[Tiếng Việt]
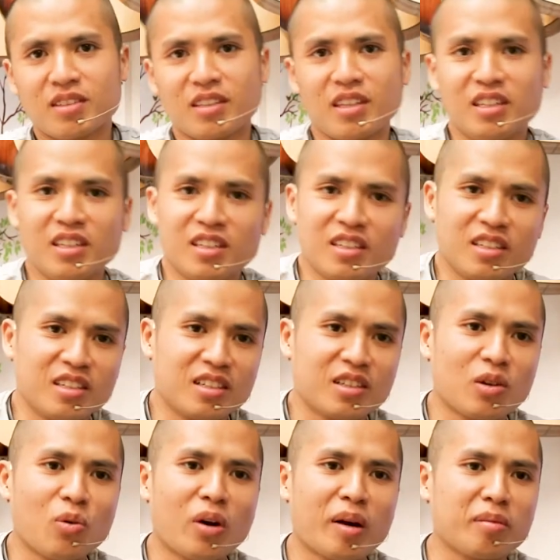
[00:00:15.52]
Tại vì
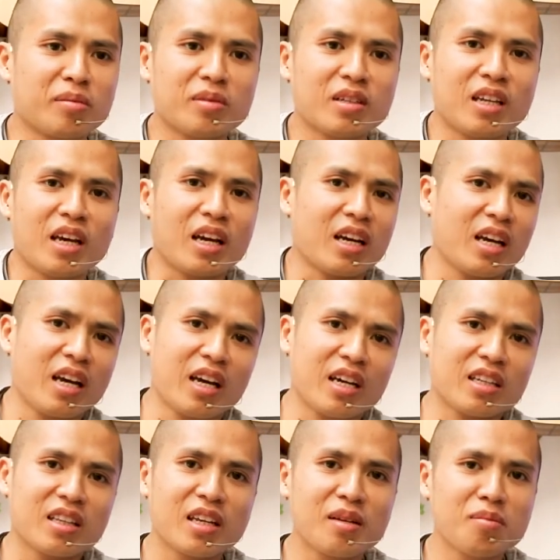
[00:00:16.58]
thu âm ở nhà
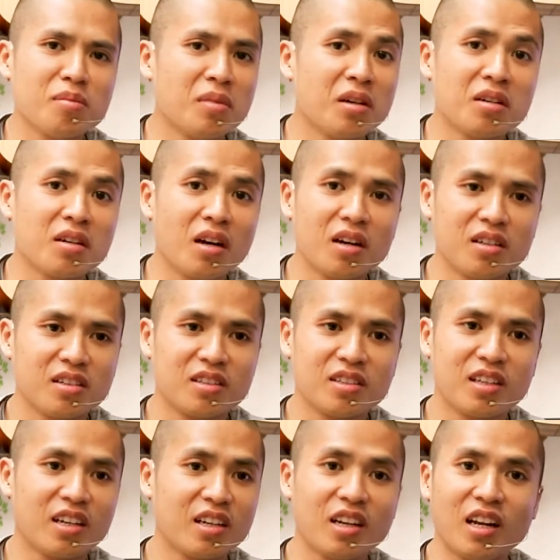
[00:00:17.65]
nghe tiếng mưa rơi,
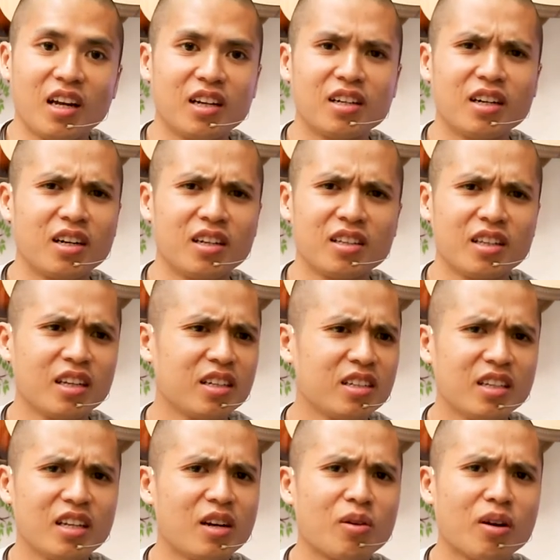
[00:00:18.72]
tiếng lệ rơi,
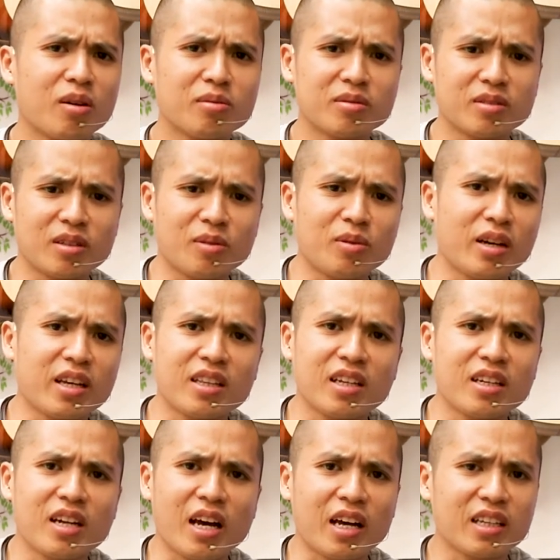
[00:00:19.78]
tiếng gì đâu không nghe
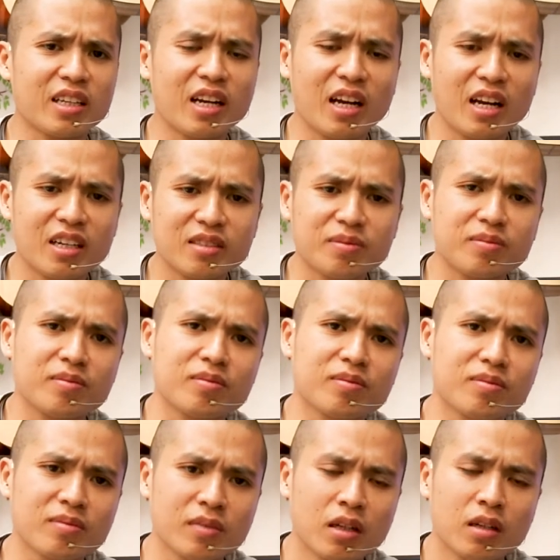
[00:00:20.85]
tiếng đàn, tiếng hát.
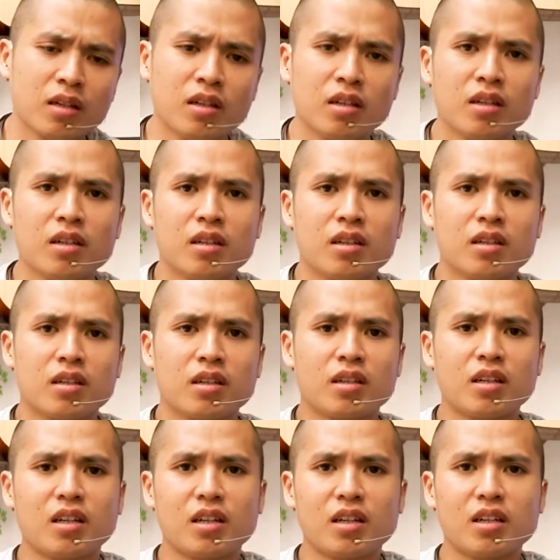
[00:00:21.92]
Cho
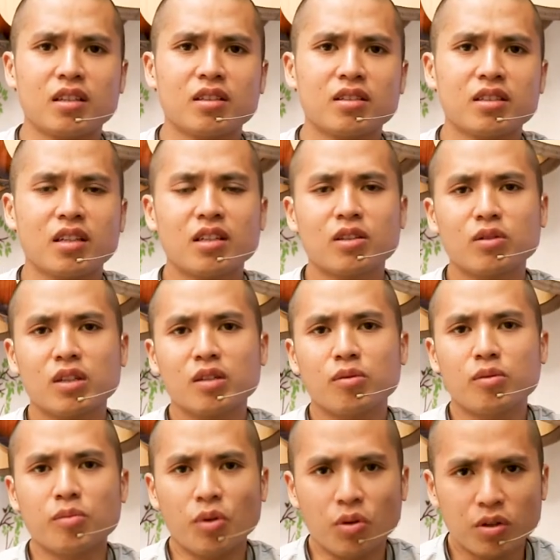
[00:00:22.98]
nên là tôi sẽ tổ chức
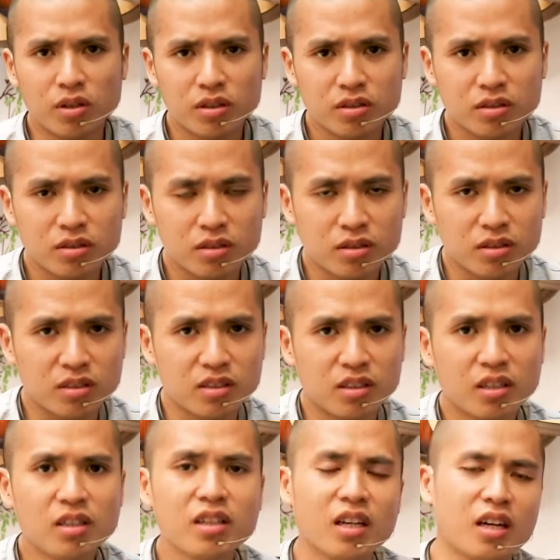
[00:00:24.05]
một buổi
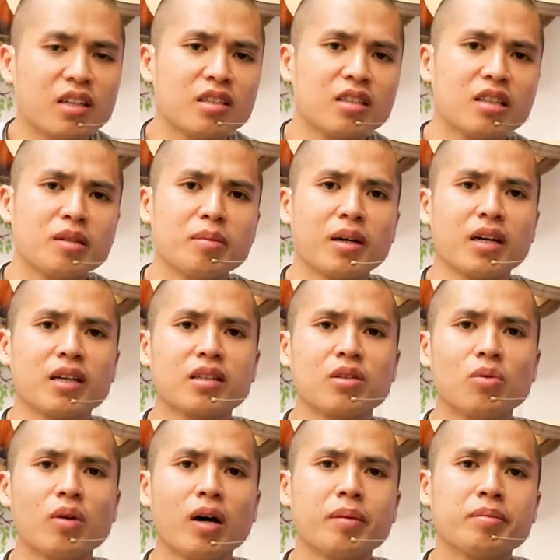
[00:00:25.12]
hướng dẫn cho các bạn
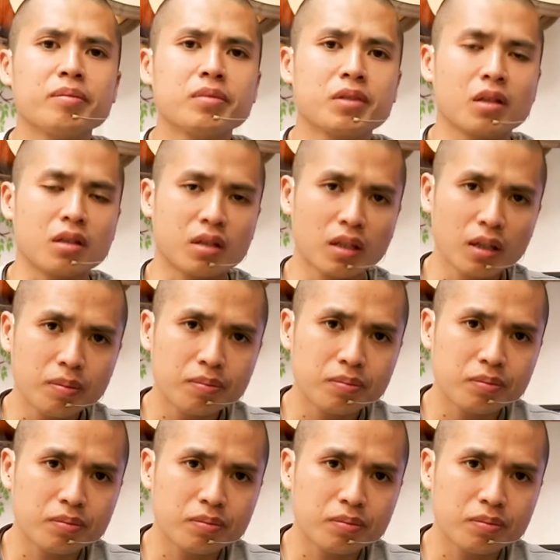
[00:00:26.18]
thu âm trực tiếp.